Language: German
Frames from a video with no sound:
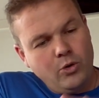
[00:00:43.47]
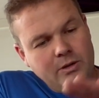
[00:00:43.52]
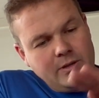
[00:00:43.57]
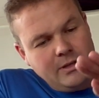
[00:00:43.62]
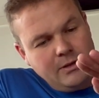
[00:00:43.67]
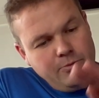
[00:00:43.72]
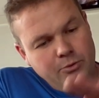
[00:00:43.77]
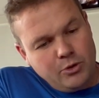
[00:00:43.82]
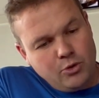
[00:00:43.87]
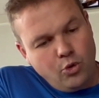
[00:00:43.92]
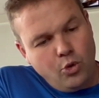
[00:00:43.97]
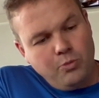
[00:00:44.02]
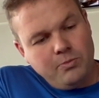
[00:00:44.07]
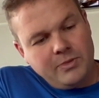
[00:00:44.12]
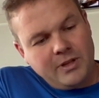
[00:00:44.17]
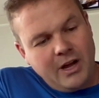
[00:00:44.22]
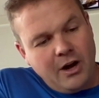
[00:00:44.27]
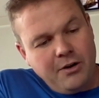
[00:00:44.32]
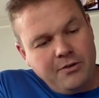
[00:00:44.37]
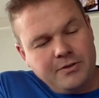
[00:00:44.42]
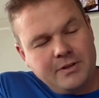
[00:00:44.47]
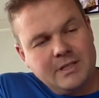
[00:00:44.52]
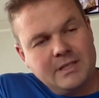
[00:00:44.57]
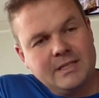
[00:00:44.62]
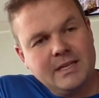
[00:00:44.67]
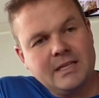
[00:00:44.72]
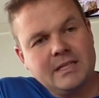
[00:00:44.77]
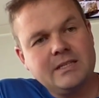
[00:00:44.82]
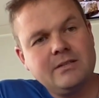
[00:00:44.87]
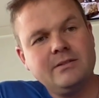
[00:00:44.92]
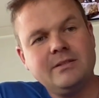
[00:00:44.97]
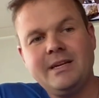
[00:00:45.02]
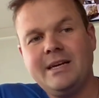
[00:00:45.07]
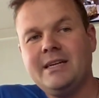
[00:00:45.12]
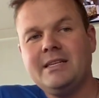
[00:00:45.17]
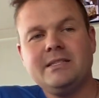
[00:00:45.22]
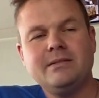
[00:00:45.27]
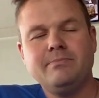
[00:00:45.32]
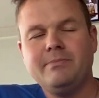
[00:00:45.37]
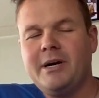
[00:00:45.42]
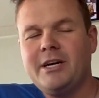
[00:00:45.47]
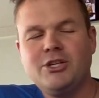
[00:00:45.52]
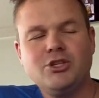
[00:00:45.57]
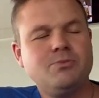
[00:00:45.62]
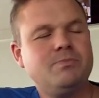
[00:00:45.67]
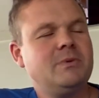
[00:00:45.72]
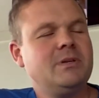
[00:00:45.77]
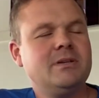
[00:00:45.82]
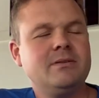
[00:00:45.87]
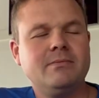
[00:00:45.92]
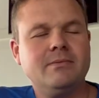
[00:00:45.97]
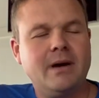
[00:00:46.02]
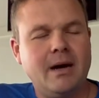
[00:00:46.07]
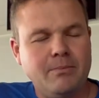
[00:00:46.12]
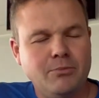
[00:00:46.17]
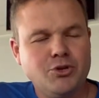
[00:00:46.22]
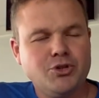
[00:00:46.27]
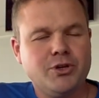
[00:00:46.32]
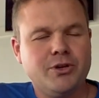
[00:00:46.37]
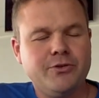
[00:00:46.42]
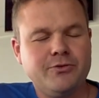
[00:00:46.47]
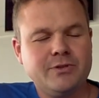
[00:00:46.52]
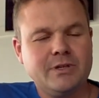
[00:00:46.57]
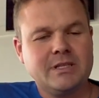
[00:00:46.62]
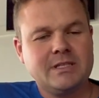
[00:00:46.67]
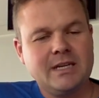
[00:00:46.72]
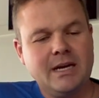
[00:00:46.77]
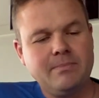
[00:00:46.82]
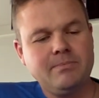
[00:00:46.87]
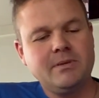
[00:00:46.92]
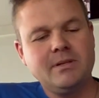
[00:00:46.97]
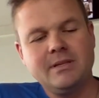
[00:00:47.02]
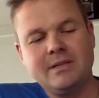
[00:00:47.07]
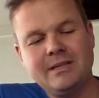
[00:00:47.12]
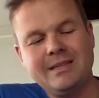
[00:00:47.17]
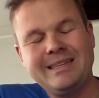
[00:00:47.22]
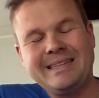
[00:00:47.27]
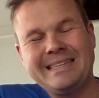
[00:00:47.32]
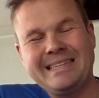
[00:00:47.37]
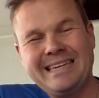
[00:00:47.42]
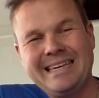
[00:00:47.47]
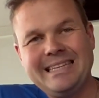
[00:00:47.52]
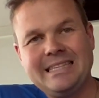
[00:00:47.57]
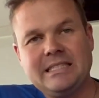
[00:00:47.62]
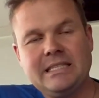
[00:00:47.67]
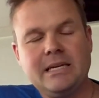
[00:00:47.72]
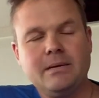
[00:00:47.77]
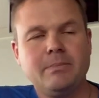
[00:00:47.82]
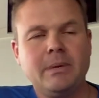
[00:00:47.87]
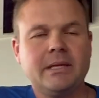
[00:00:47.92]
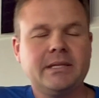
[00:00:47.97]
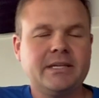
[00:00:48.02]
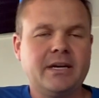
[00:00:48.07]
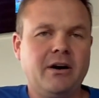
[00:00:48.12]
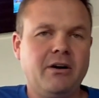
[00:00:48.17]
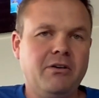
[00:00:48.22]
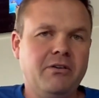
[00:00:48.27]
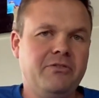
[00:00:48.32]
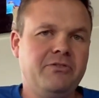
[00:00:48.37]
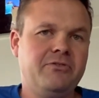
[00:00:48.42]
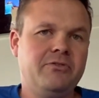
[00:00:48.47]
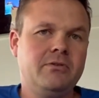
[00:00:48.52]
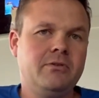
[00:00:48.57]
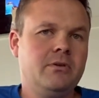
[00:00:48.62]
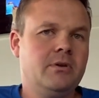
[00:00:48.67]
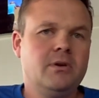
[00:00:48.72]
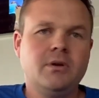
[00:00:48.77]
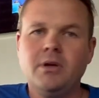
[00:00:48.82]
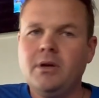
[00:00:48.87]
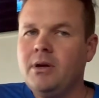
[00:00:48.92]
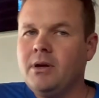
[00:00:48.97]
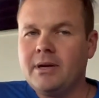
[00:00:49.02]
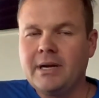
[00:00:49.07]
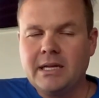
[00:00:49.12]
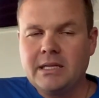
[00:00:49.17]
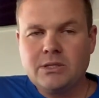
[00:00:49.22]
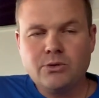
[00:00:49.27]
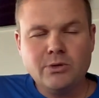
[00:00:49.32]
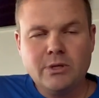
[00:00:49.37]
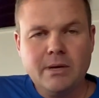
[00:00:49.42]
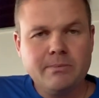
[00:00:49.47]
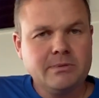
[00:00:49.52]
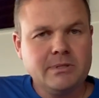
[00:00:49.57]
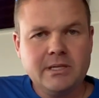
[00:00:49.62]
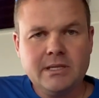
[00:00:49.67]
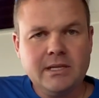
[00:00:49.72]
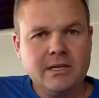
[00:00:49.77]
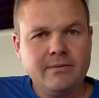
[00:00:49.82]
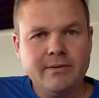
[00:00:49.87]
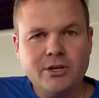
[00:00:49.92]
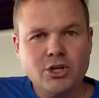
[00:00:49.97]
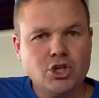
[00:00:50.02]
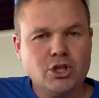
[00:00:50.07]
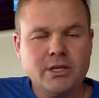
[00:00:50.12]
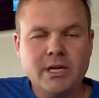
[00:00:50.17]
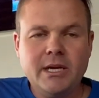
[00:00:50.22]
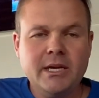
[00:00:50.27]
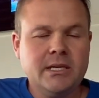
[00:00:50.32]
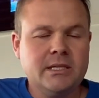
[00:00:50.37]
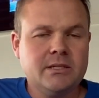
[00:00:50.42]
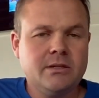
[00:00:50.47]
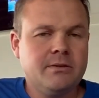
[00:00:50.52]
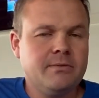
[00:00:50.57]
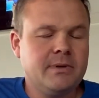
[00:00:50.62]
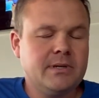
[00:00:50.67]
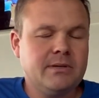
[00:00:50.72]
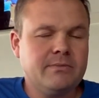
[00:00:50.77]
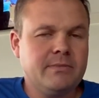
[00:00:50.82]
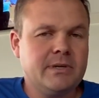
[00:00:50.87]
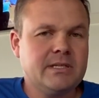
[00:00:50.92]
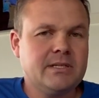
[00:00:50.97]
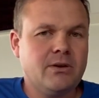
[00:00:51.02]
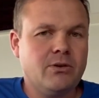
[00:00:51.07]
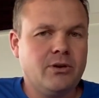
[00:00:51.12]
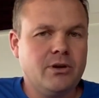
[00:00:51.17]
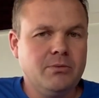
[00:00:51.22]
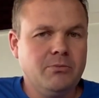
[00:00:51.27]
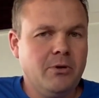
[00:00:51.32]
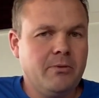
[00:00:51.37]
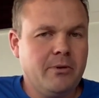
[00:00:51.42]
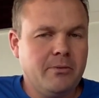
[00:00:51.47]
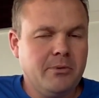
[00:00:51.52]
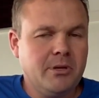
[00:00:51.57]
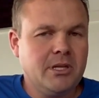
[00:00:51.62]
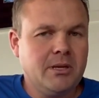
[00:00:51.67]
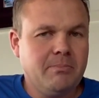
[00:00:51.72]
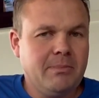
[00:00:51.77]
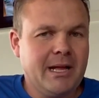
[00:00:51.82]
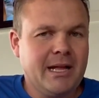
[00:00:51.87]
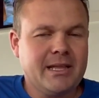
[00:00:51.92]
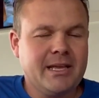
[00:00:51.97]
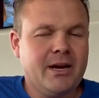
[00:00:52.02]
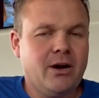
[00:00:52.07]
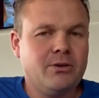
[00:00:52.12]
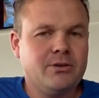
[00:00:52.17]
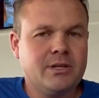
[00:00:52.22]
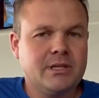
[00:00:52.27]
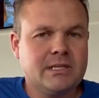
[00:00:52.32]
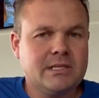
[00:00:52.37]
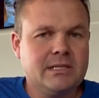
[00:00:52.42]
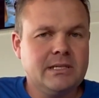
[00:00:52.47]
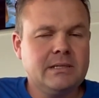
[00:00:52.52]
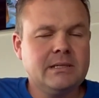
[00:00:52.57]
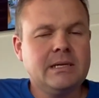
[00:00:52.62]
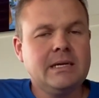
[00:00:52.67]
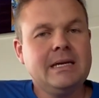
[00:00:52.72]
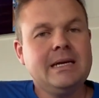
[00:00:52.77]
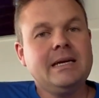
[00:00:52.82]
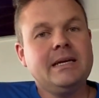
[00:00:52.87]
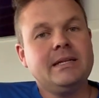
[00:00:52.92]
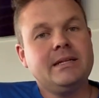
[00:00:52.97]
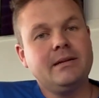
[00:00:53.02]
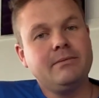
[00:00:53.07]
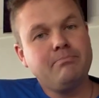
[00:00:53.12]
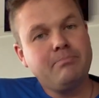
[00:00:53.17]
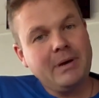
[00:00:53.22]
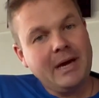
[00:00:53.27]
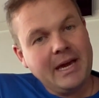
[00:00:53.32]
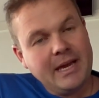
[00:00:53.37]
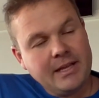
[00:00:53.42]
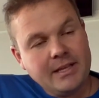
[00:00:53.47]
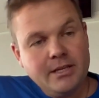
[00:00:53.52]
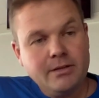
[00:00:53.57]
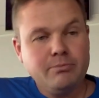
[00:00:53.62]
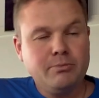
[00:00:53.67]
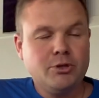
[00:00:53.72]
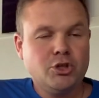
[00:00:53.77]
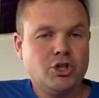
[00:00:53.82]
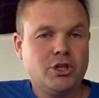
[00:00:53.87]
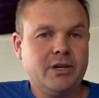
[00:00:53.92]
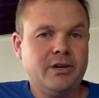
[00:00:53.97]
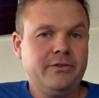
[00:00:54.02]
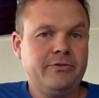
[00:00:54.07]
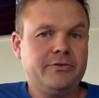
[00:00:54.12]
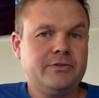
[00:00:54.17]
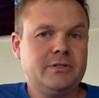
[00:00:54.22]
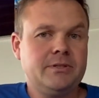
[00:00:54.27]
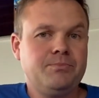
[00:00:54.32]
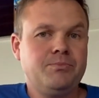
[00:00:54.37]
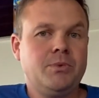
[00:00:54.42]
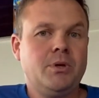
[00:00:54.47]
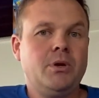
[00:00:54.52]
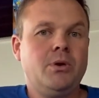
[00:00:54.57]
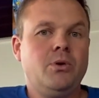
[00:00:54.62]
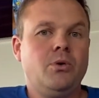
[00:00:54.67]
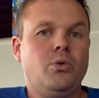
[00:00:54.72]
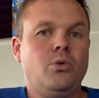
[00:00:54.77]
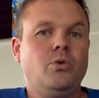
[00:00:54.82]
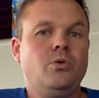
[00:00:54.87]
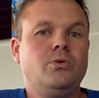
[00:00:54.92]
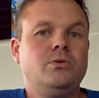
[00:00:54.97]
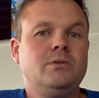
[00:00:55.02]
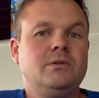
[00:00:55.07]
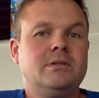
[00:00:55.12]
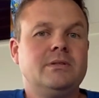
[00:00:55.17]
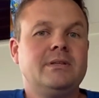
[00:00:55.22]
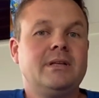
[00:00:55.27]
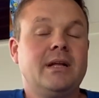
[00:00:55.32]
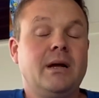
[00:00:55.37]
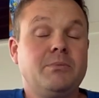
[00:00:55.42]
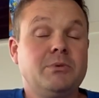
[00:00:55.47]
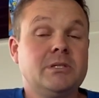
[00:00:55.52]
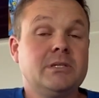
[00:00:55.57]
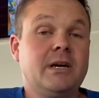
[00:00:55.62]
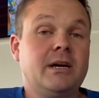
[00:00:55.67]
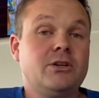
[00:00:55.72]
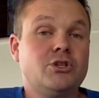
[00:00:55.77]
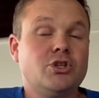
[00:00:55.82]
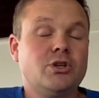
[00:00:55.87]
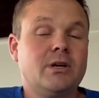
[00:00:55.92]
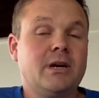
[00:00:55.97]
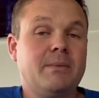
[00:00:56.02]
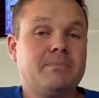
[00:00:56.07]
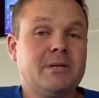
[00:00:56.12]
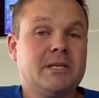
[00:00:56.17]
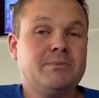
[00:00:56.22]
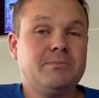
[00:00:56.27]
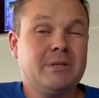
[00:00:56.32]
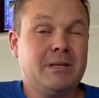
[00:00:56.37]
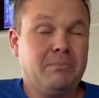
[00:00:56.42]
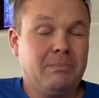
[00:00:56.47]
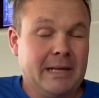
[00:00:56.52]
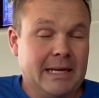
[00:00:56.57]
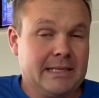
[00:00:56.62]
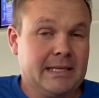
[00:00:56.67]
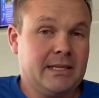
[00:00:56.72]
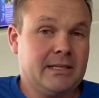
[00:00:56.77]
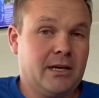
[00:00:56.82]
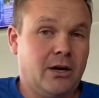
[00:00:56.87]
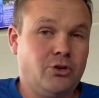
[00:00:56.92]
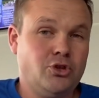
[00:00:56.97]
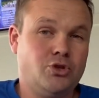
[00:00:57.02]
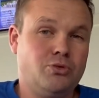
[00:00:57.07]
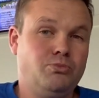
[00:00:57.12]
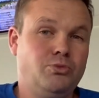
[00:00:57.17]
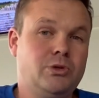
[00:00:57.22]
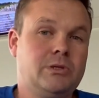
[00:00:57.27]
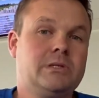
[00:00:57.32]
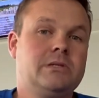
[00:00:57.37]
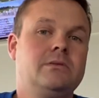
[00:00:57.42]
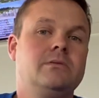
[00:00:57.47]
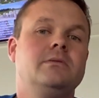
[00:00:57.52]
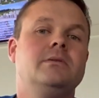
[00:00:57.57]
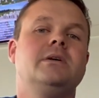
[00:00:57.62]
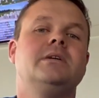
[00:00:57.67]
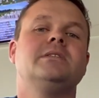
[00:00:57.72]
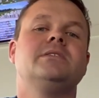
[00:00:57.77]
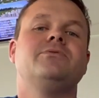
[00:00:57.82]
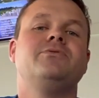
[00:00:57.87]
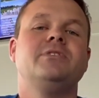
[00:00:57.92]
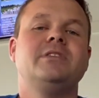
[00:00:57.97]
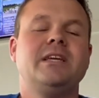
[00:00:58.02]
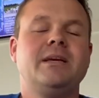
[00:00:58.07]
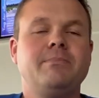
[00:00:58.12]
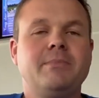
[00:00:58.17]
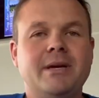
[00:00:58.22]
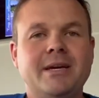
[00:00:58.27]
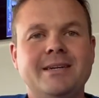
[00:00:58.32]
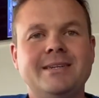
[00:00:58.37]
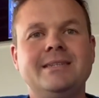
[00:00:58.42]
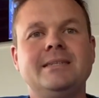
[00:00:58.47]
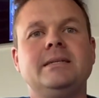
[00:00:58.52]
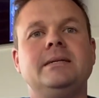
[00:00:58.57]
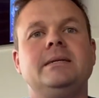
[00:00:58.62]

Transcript: die wird oben drauf gesetzt und da jetzt zum Beispiel, haben wir schon öfters gehabt, tritt jemand drauf, ganz unabsichtlich, weil Schnee ist oder was auch immer, weil man die Platte ja auch nicht sieht, dann bricht die Schrift und dann haben wir sogar auch schon gehabt, dass wir die Platte tauschen mussten. Also von dem her